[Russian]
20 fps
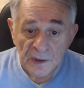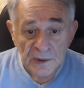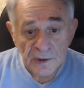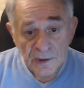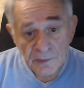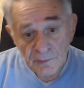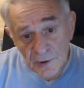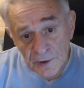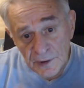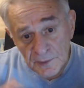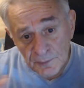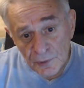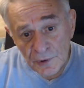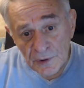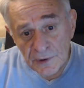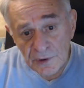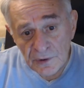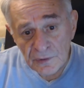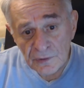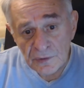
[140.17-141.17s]
они
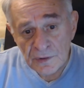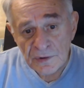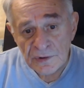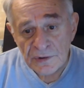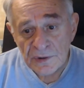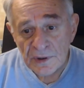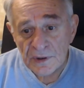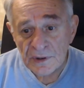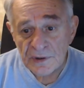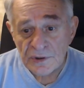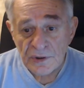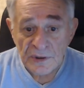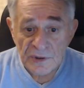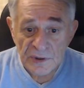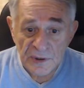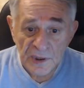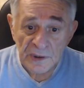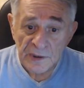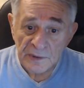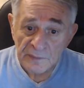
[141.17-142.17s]
манипулируются, их
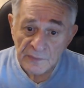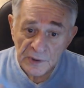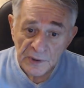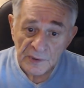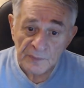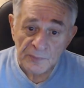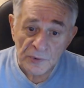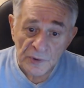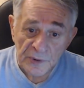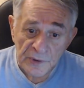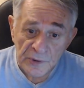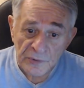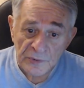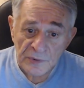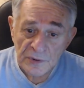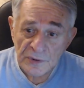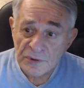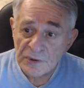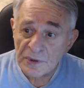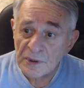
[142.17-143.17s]
сознание
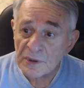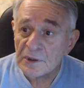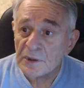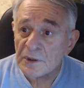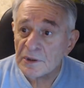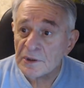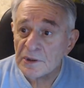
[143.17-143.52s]
манипулируется,